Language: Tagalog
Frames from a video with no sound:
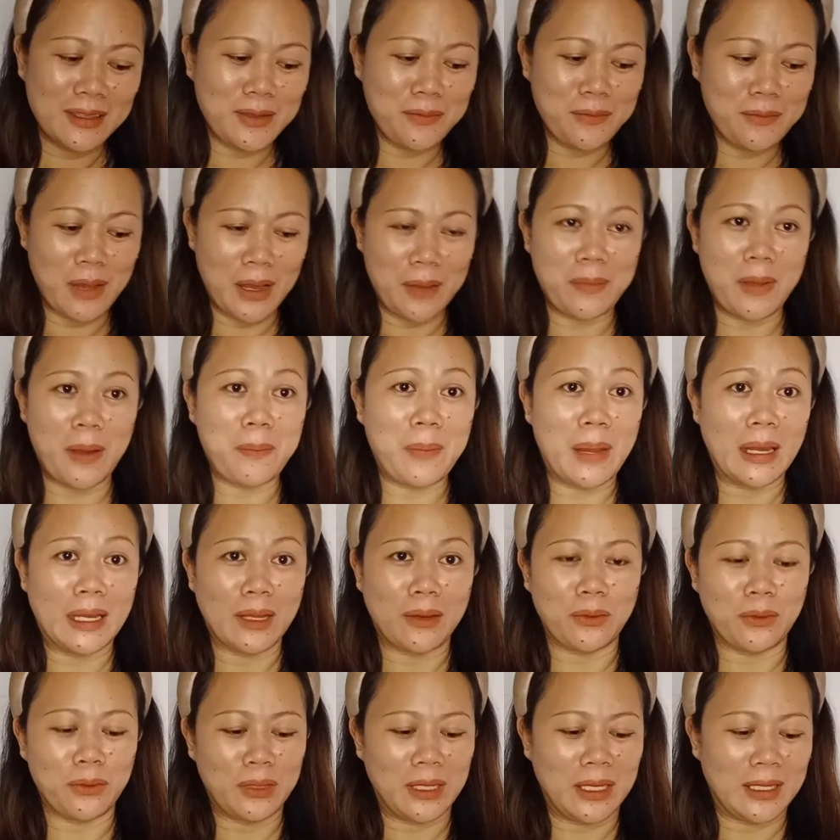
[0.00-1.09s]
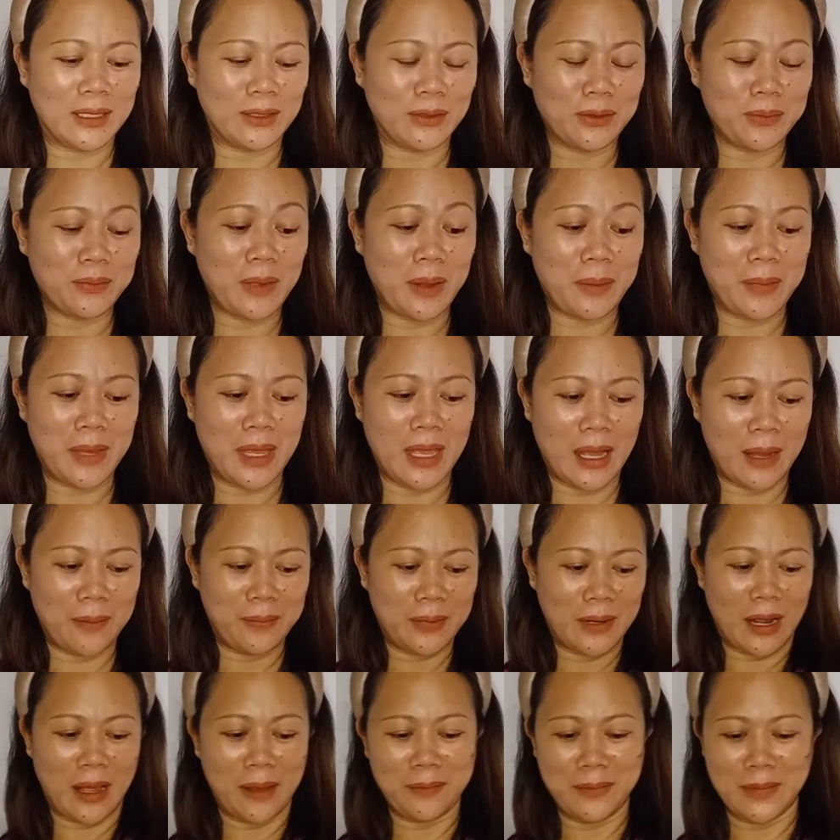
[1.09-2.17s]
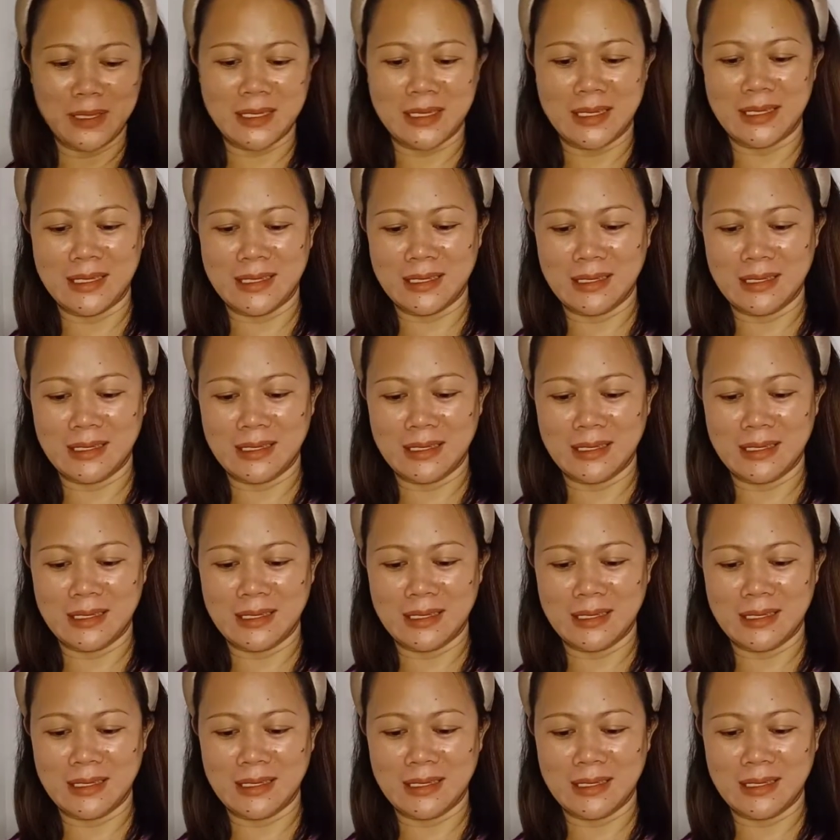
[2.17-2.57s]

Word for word: di ba, babalik ko ulit to mamaya, promise.